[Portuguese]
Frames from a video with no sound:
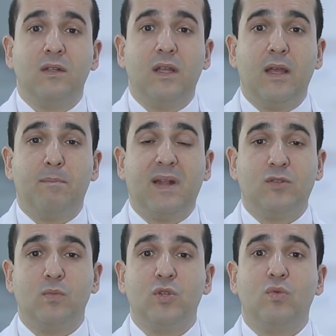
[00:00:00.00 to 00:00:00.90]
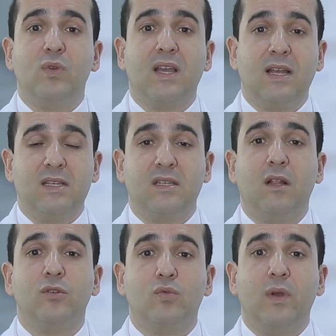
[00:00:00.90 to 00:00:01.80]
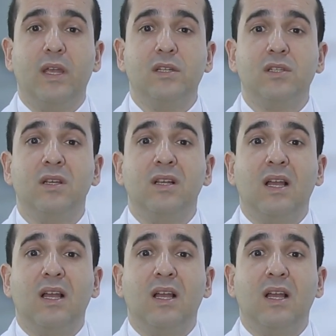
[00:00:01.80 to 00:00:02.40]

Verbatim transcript: é, para substituir aquelas células doentes,